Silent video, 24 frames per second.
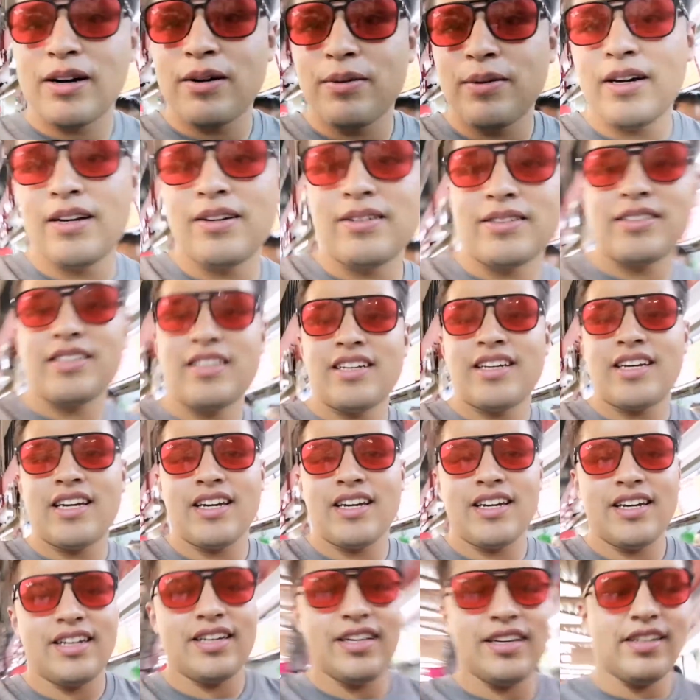comida, no sé ni
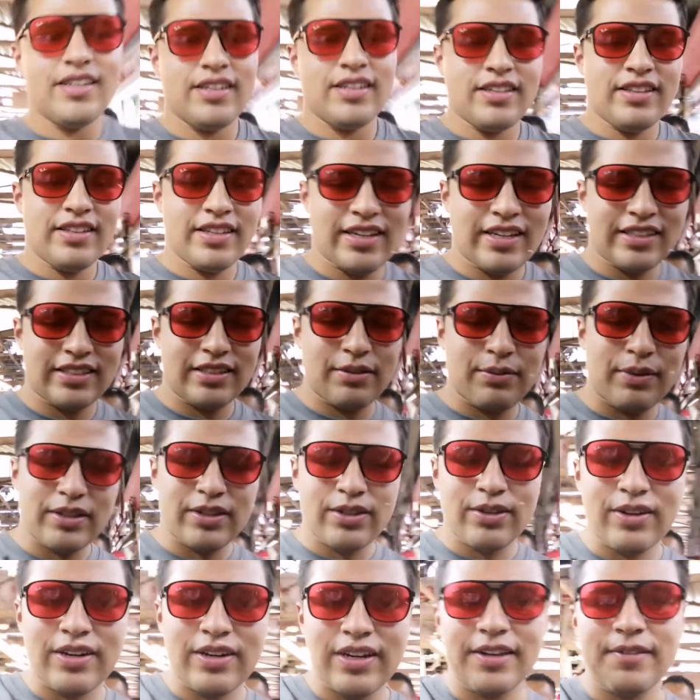qué, ni qué se me
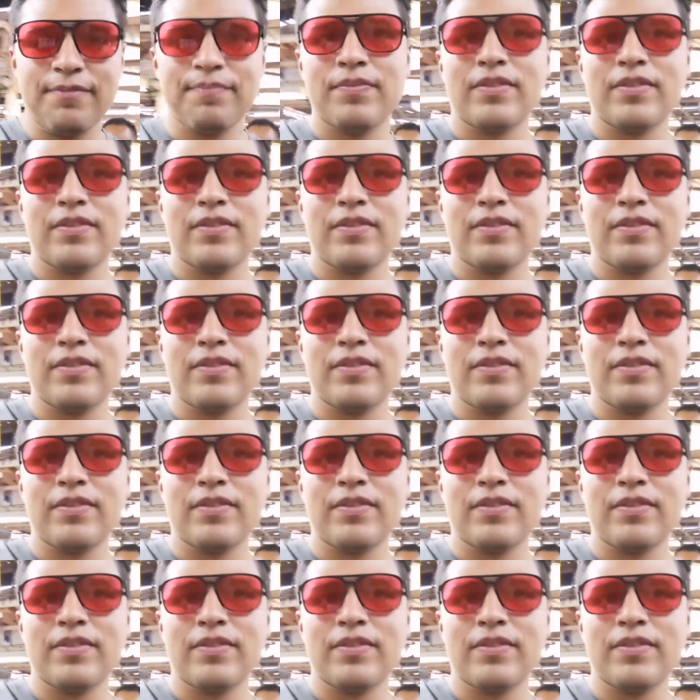antoja.